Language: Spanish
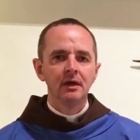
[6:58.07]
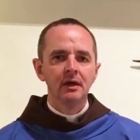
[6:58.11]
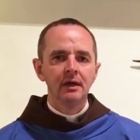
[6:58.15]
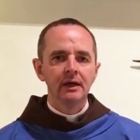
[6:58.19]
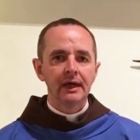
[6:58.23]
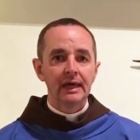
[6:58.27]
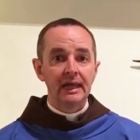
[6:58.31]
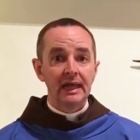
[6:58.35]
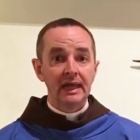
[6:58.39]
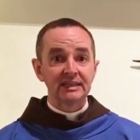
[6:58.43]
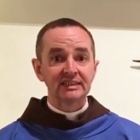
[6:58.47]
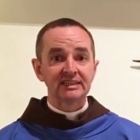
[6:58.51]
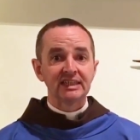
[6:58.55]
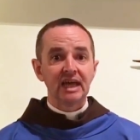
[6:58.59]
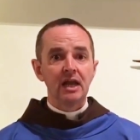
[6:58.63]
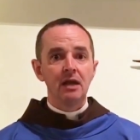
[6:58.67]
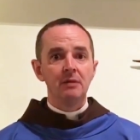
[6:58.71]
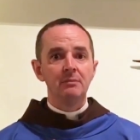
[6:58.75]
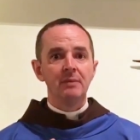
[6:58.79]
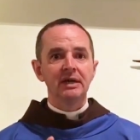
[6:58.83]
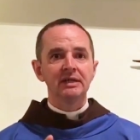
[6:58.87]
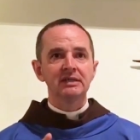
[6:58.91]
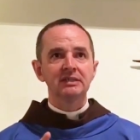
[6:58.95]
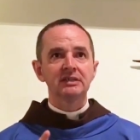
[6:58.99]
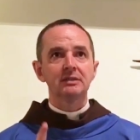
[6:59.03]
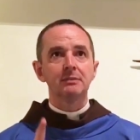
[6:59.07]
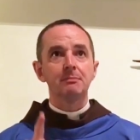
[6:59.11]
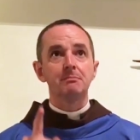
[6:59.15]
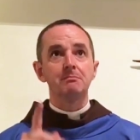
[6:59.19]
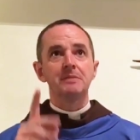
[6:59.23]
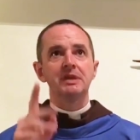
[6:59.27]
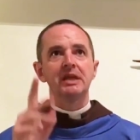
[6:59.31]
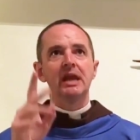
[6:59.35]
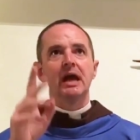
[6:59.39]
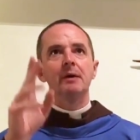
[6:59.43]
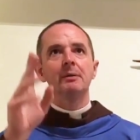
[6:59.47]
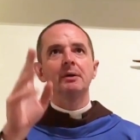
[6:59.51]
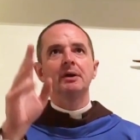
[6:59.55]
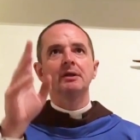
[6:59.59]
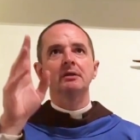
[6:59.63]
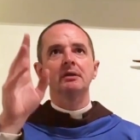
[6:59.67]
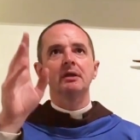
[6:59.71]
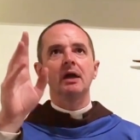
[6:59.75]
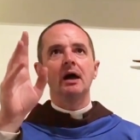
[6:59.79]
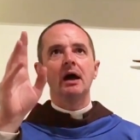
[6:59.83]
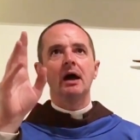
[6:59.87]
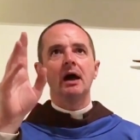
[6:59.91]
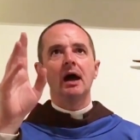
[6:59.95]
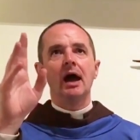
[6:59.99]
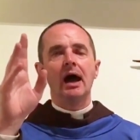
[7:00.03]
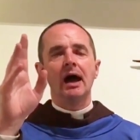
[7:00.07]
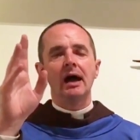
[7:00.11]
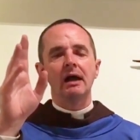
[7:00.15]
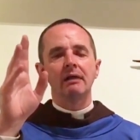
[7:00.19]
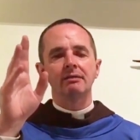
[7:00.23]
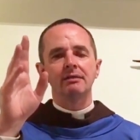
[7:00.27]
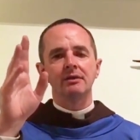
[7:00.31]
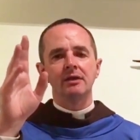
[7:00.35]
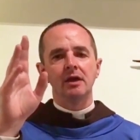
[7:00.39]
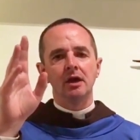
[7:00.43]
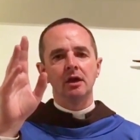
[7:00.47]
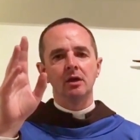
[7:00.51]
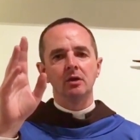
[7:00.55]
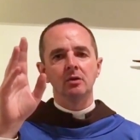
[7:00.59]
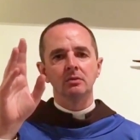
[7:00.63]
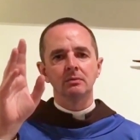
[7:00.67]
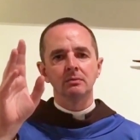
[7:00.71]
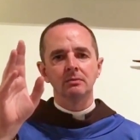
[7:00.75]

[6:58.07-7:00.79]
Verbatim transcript: que las almas miraban al cielo